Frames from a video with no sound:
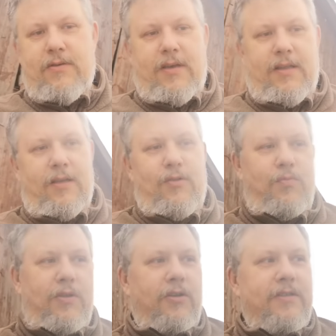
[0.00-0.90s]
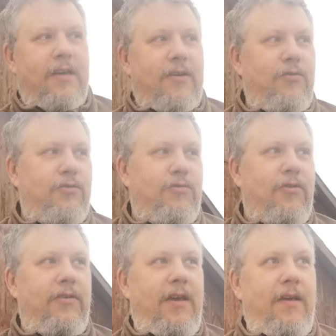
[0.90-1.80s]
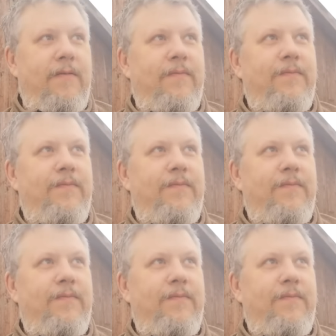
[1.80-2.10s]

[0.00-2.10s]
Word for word: qui était depuis 35 ans dans son grenier.